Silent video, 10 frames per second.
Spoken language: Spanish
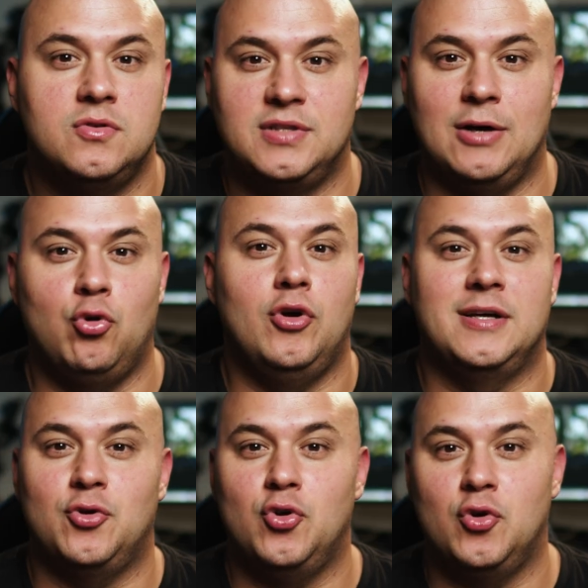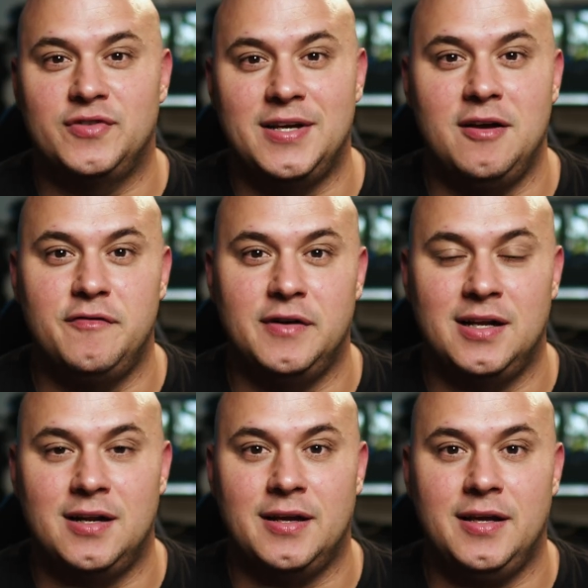Saludos a todos, José Javi
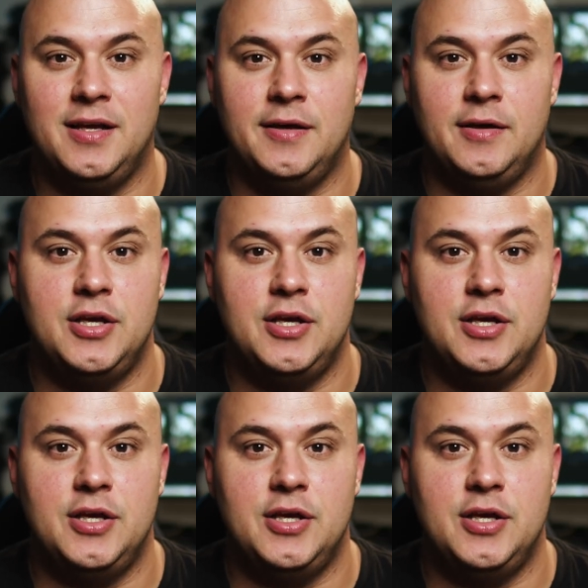Ferrer aquí